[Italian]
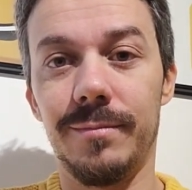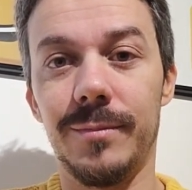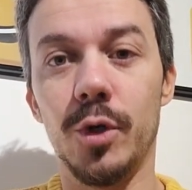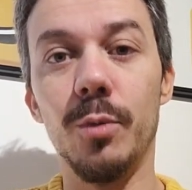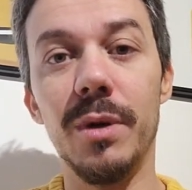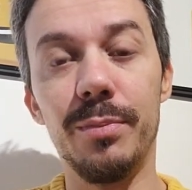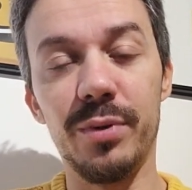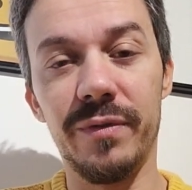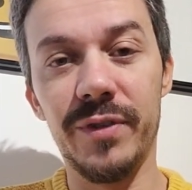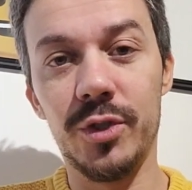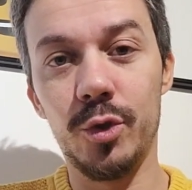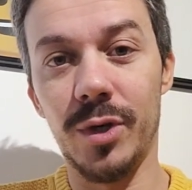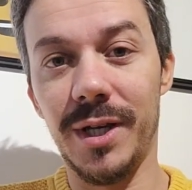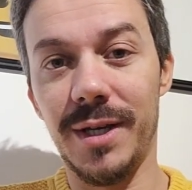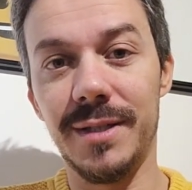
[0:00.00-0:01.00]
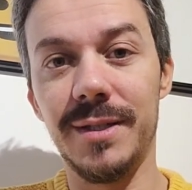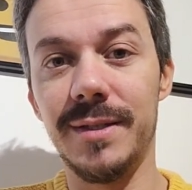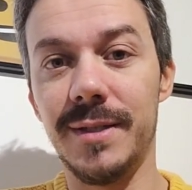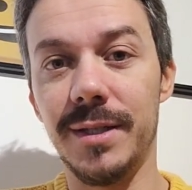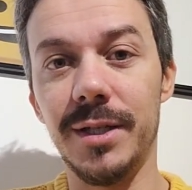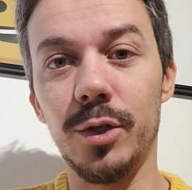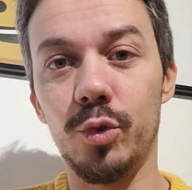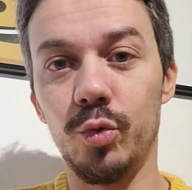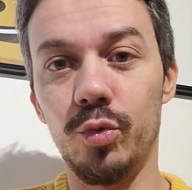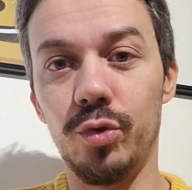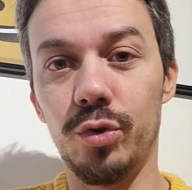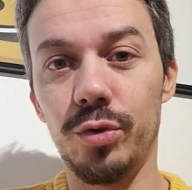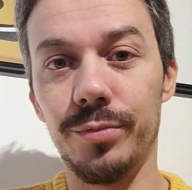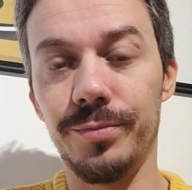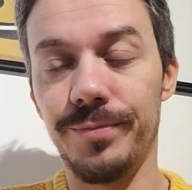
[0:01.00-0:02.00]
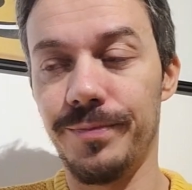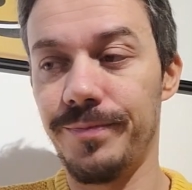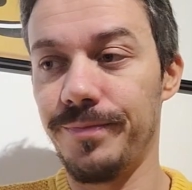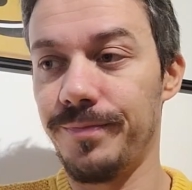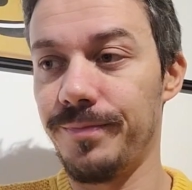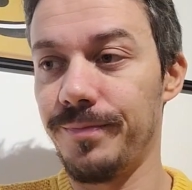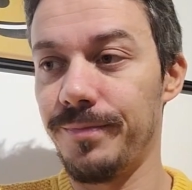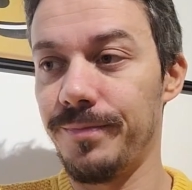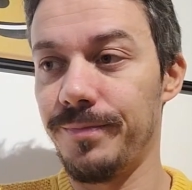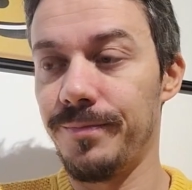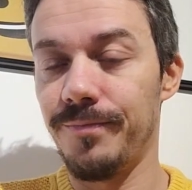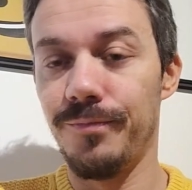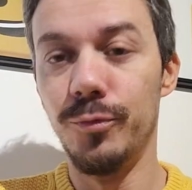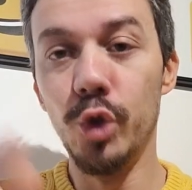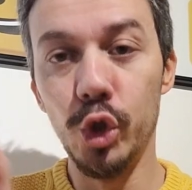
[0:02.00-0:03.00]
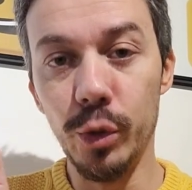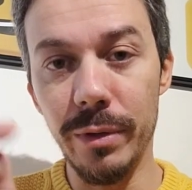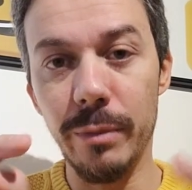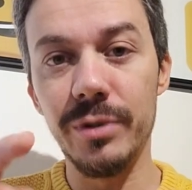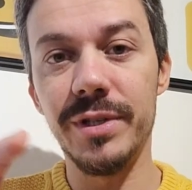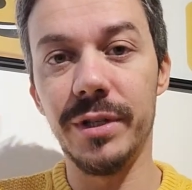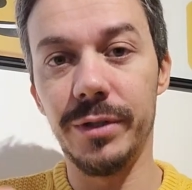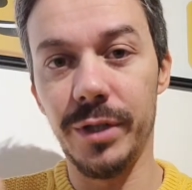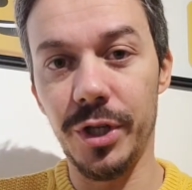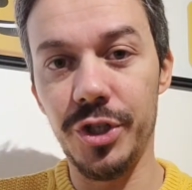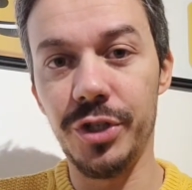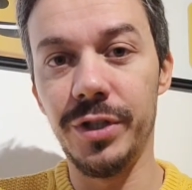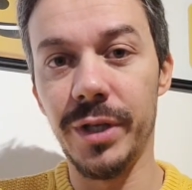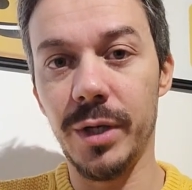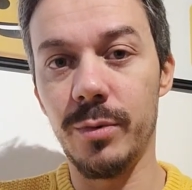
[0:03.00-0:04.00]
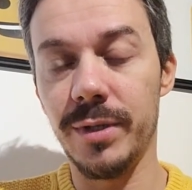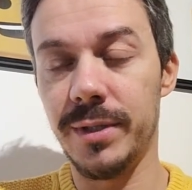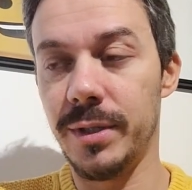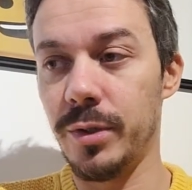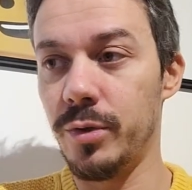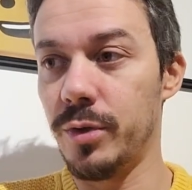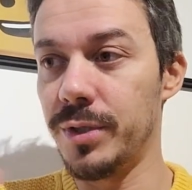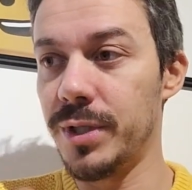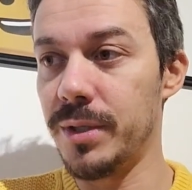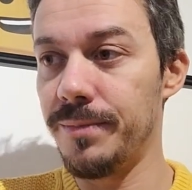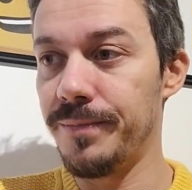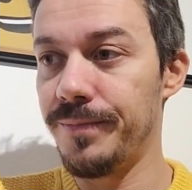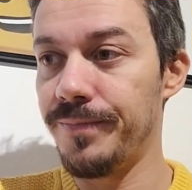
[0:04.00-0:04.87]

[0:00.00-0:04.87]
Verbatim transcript: Come il professore che si segna tutto. Noi dobbiamo sentirci dire questa cosa.